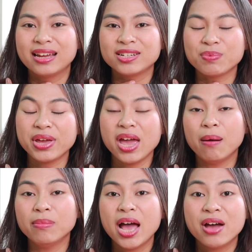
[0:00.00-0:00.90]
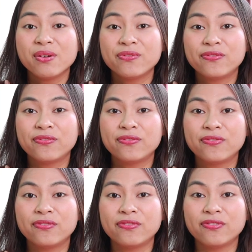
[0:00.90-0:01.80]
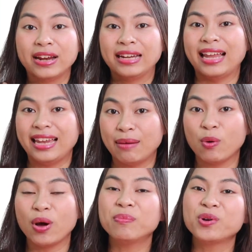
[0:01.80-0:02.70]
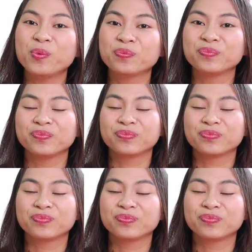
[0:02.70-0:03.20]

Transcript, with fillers: trong khi âm lại là một âm rung.